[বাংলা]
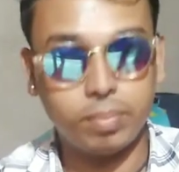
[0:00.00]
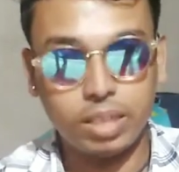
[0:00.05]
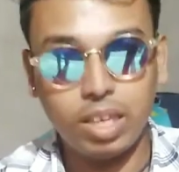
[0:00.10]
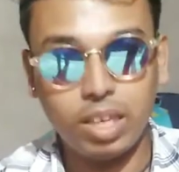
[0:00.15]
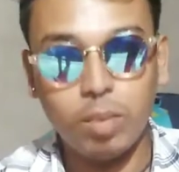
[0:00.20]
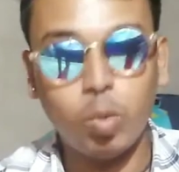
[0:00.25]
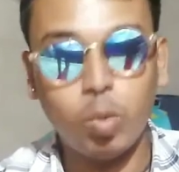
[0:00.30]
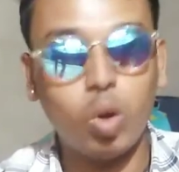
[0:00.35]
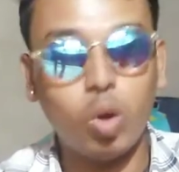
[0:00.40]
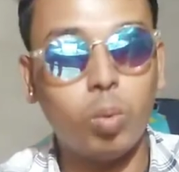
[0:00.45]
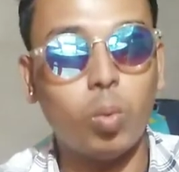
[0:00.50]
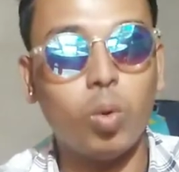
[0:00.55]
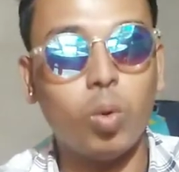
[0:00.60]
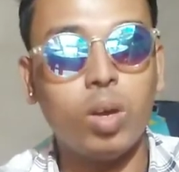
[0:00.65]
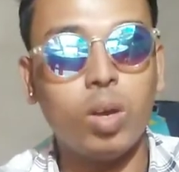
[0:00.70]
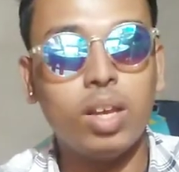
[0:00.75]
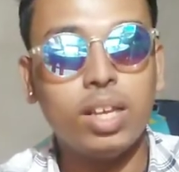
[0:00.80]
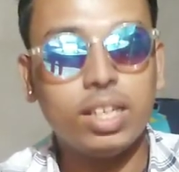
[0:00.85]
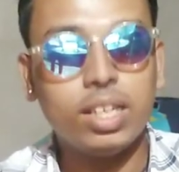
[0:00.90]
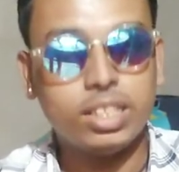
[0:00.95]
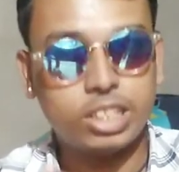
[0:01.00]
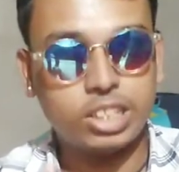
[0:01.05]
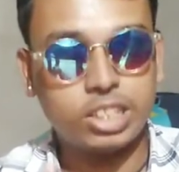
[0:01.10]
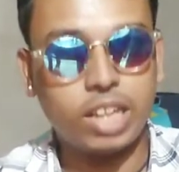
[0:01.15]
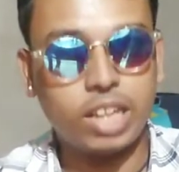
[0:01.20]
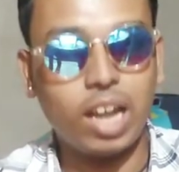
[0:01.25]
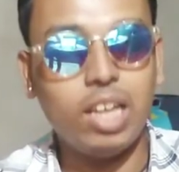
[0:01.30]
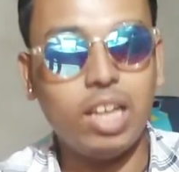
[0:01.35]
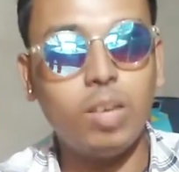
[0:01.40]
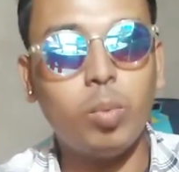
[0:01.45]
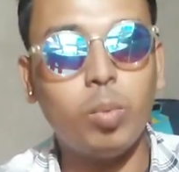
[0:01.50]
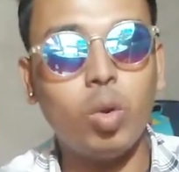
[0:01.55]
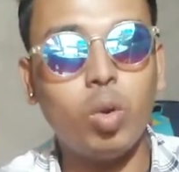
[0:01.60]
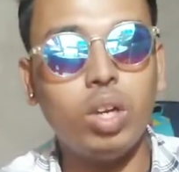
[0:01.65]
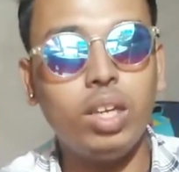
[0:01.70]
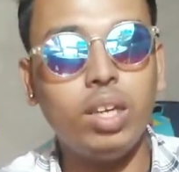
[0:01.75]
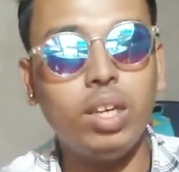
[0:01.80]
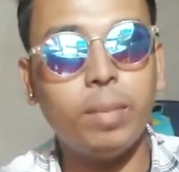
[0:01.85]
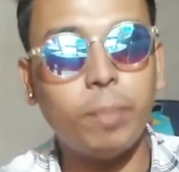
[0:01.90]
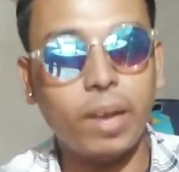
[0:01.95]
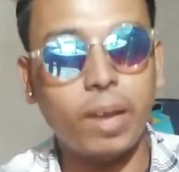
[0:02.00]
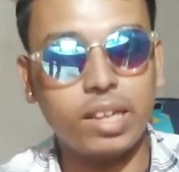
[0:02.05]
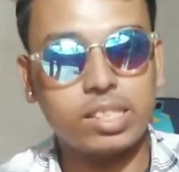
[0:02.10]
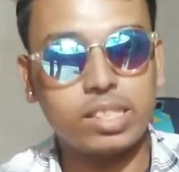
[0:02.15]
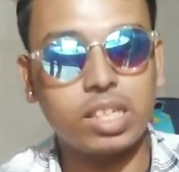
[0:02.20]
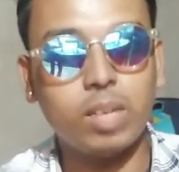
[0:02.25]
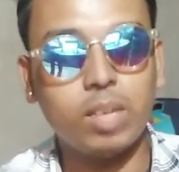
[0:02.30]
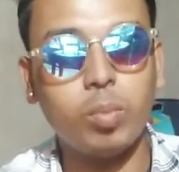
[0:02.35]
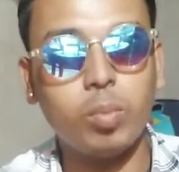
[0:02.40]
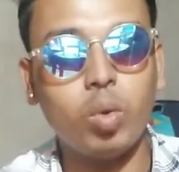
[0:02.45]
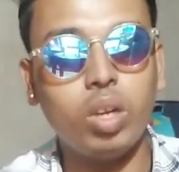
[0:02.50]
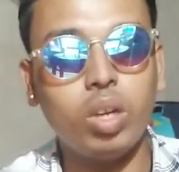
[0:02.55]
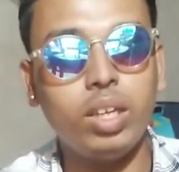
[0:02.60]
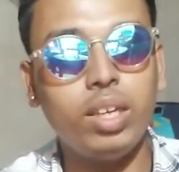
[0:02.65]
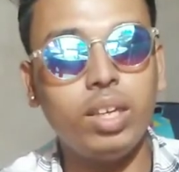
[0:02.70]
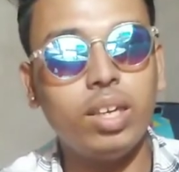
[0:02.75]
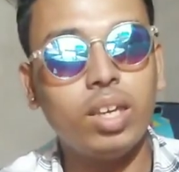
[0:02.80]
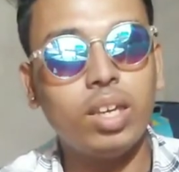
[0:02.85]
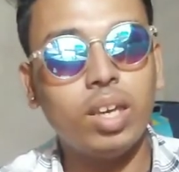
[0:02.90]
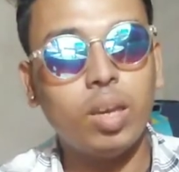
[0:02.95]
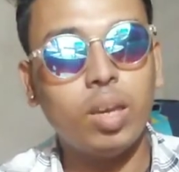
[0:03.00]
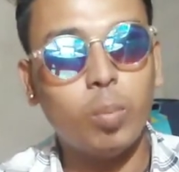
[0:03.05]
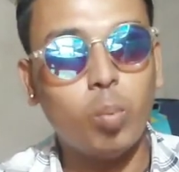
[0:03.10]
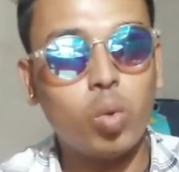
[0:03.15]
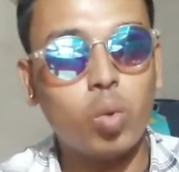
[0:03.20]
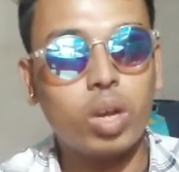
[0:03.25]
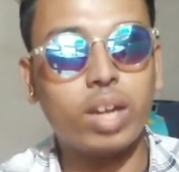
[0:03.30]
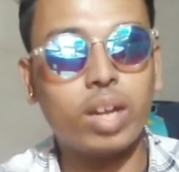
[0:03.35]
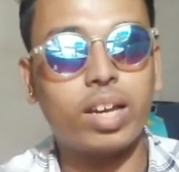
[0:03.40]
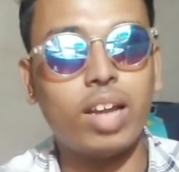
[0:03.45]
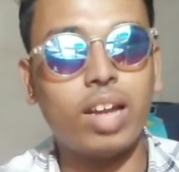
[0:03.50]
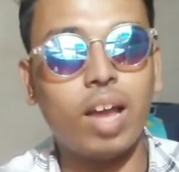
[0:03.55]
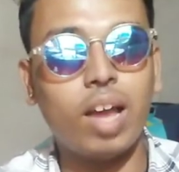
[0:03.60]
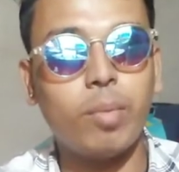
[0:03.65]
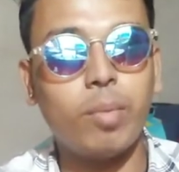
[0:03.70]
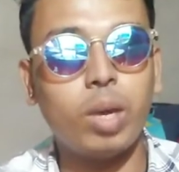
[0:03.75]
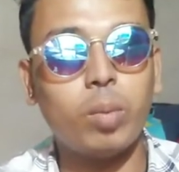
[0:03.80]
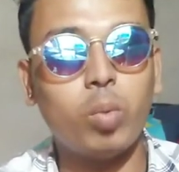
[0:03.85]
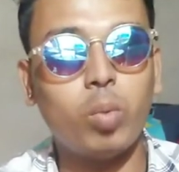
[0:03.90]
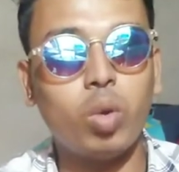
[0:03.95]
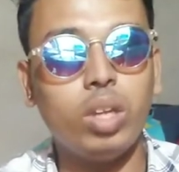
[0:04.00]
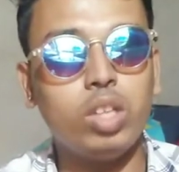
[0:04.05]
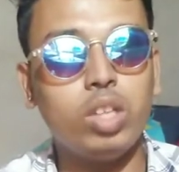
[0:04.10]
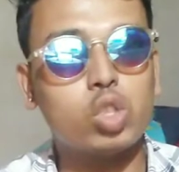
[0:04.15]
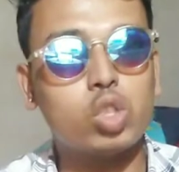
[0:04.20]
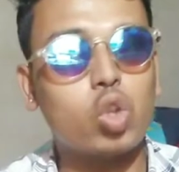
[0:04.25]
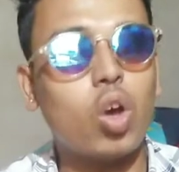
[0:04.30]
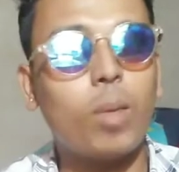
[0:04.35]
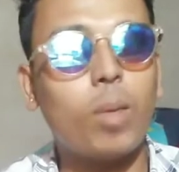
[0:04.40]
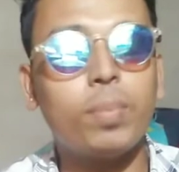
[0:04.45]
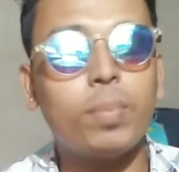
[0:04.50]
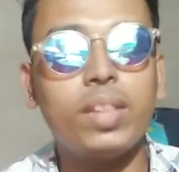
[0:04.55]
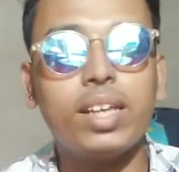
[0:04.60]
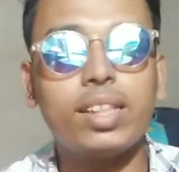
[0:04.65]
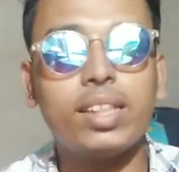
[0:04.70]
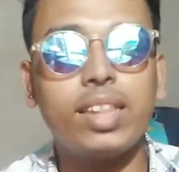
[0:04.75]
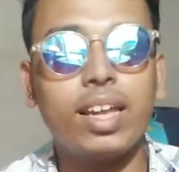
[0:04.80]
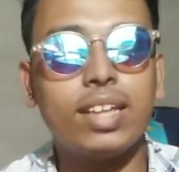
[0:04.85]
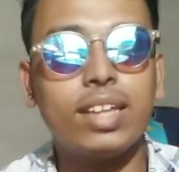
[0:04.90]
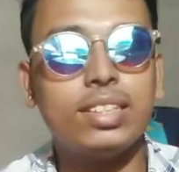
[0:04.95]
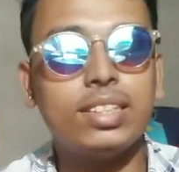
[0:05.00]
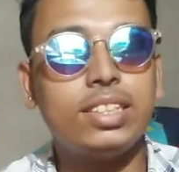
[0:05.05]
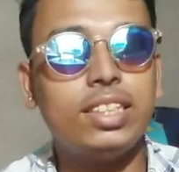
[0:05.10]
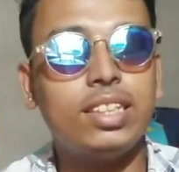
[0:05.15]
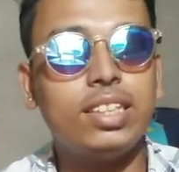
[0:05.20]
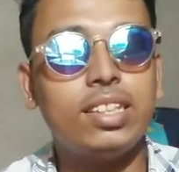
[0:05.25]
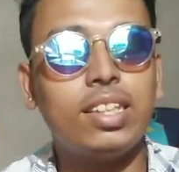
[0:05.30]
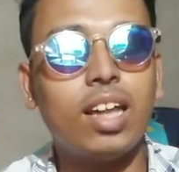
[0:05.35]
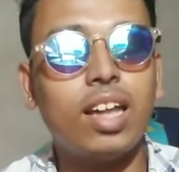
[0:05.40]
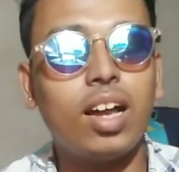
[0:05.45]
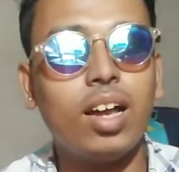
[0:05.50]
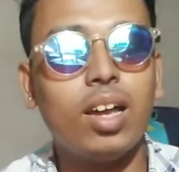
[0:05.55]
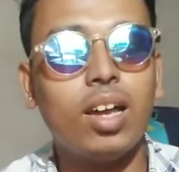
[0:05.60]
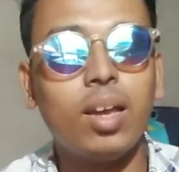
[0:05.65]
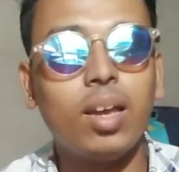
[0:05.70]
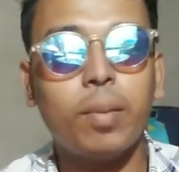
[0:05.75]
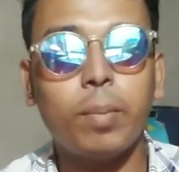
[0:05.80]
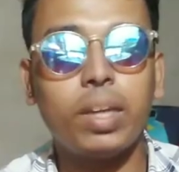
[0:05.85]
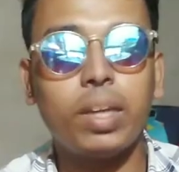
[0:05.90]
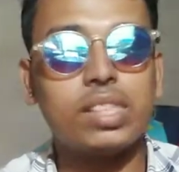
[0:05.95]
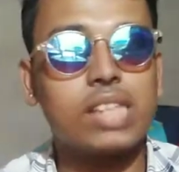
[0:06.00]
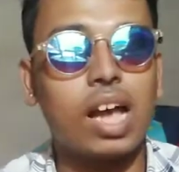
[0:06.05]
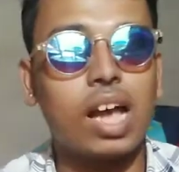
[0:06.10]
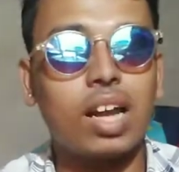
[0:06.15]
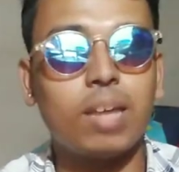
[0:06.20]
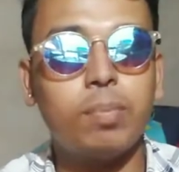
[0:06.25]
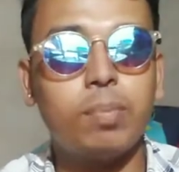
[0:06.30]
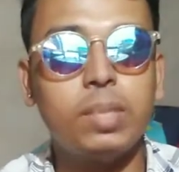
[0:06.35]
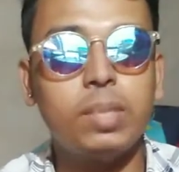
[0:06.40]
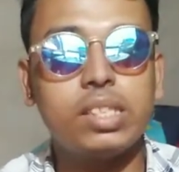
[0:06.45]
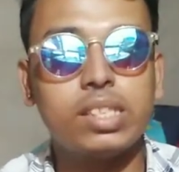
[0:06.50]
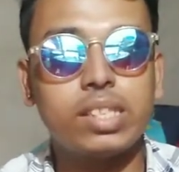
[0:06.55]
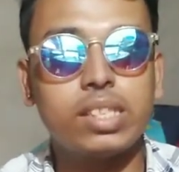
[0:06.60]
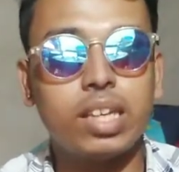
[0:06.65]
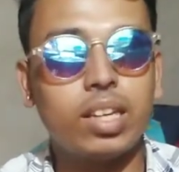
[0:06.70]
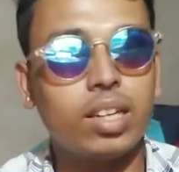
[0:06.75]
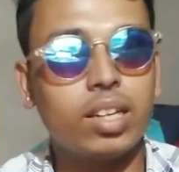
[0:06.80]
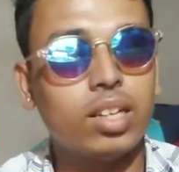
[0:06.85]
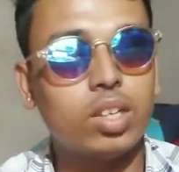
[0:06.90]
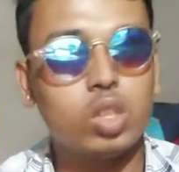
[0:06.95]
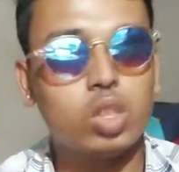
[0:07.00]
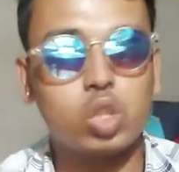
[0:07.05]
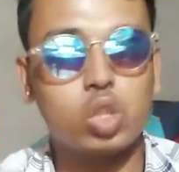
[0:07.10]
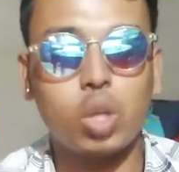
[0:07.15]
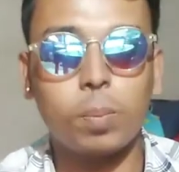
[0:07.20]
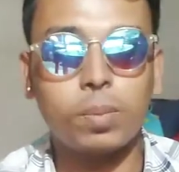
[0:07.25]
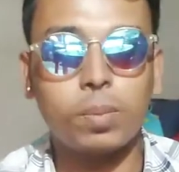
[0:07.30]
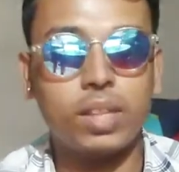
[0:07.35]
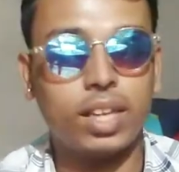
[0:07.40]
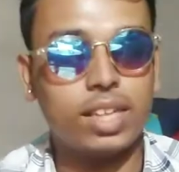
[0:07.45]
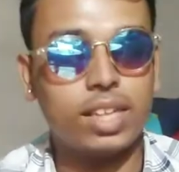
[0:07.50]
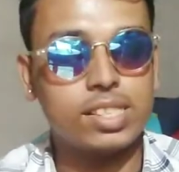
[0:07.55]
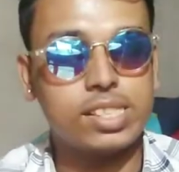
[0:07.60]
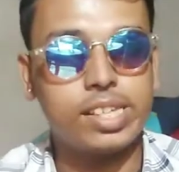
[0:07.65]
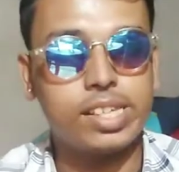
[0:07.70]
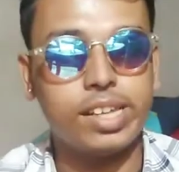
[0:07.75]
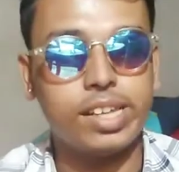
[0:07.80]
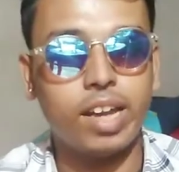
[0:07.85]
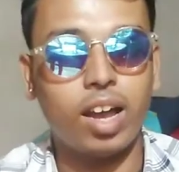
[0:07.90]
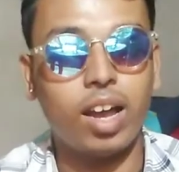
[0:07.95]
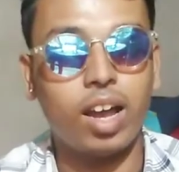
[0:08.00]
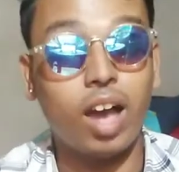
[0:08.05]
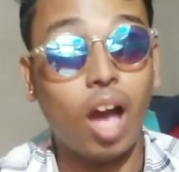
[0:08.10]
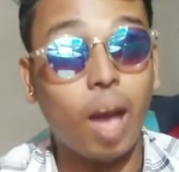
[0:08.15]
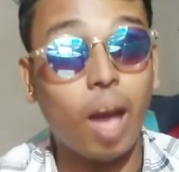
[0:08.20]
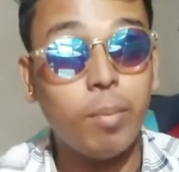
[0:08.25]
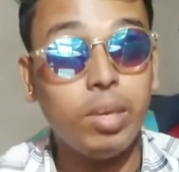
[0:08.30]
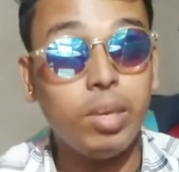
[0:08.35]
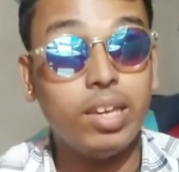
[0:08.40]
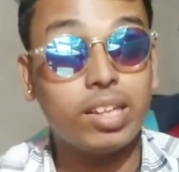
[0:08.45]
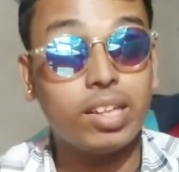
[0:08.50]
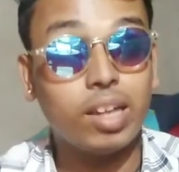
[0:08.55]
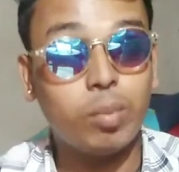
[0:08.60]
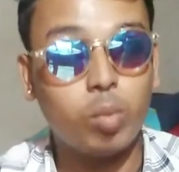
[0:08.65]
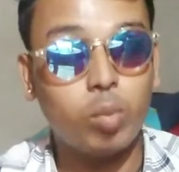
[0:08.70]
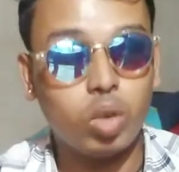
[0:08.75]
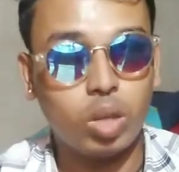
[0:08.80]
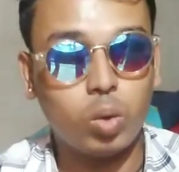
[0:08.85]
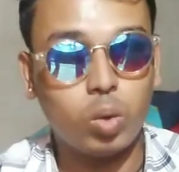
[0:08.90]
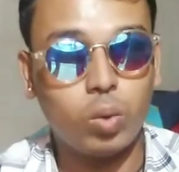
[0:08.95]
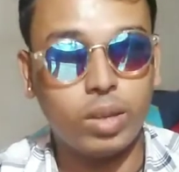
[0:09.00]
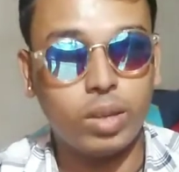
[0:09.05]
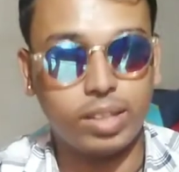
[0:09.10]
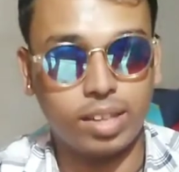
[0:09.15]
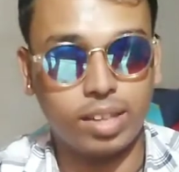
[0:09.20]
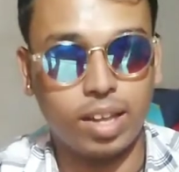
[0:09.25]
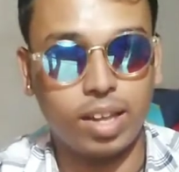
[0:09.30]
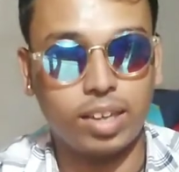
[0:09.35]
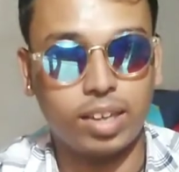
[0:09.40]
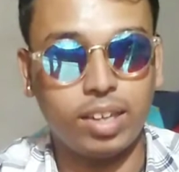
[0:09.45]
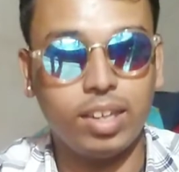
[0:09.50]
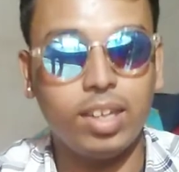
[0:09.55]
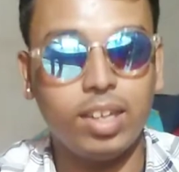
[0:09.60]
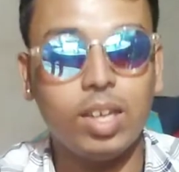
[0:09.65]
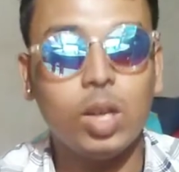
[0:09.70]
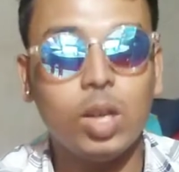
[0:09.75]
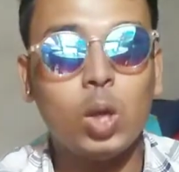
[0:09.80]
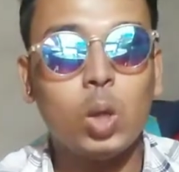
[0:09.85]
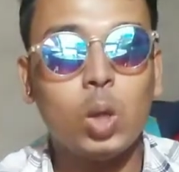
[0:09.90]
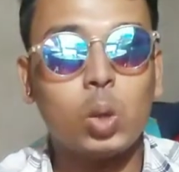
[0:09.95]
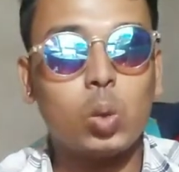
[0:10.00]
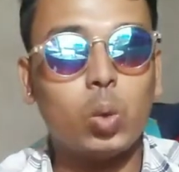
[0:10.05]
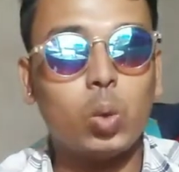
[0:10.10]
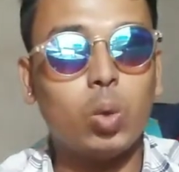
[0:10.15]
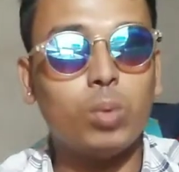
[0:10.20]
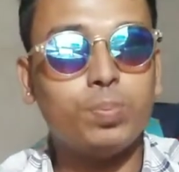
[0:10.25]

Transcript: কি বলবো স্টাইল বলি ফ্যাশন বলি মুখের গ্ল্যামার বলি সব দিক থেকে জিদ্দা মানে সারা বিশ্বের সব থেকে সেরা আমি এটা মনে করে থাকি তো